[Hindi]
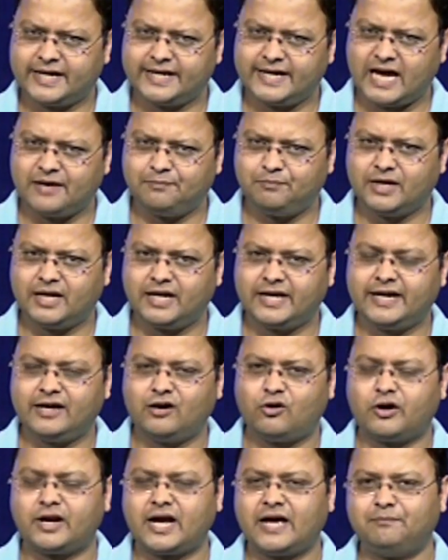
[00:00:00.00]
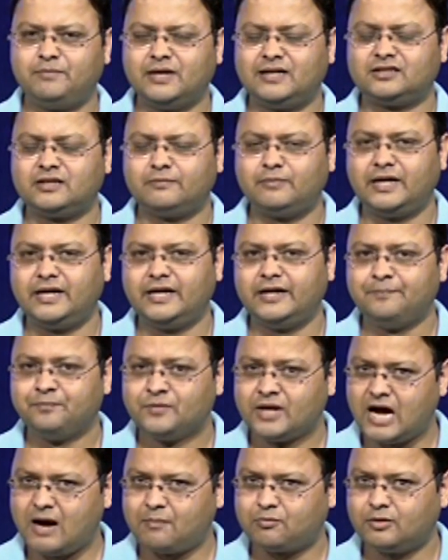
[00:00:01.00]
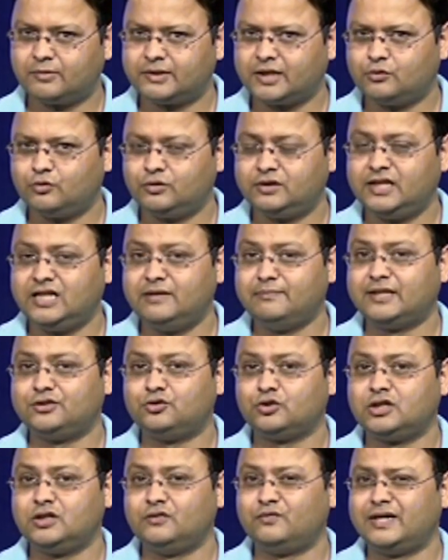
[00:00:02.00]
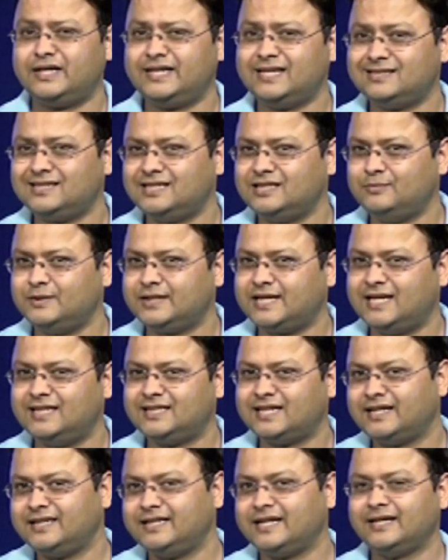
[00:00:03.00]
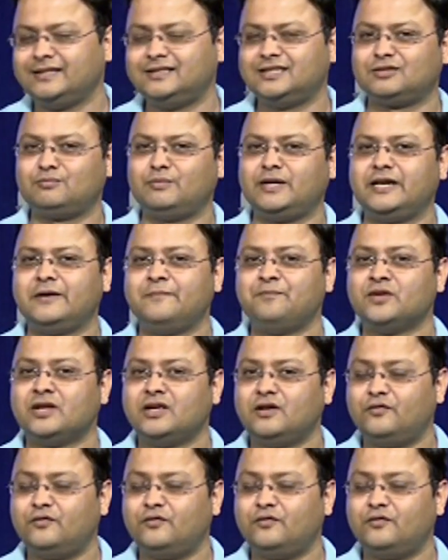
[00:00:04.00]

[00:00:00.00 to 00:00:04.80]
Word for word: आगे आई है और आईपीएल से पहले आपको बता दू तीन मैचों की वनडे सीरीज भी खेली जानी है जिसमें